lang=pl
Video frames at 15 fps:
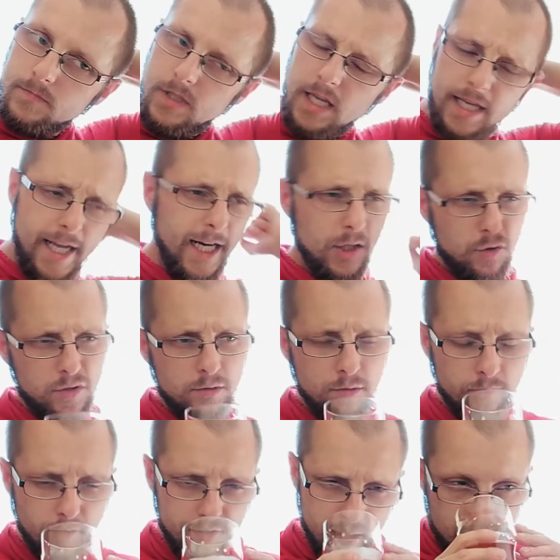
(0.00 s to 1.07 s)
jakie to są
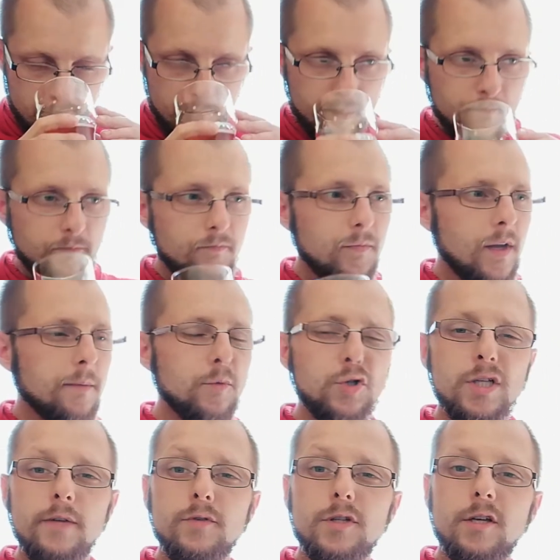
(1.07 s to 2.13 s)
owoce? Może
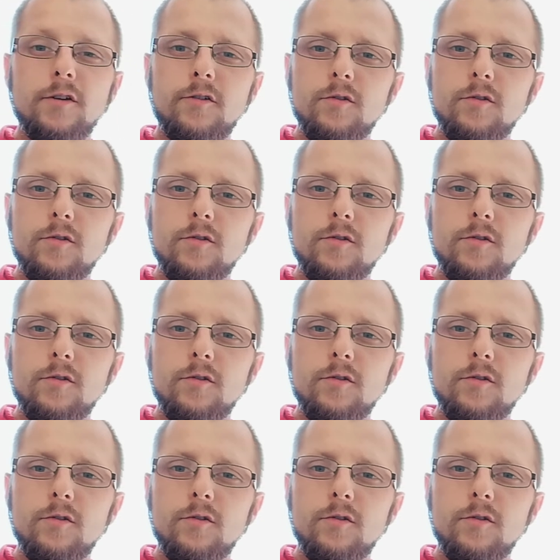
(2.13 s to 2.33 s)
nawet